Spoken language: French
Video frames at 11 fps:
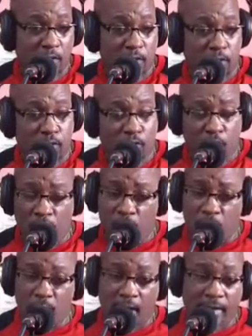
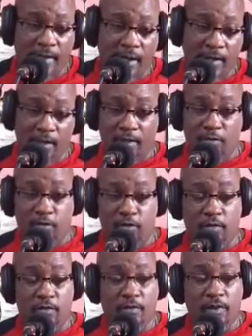yo, allez la grande foule.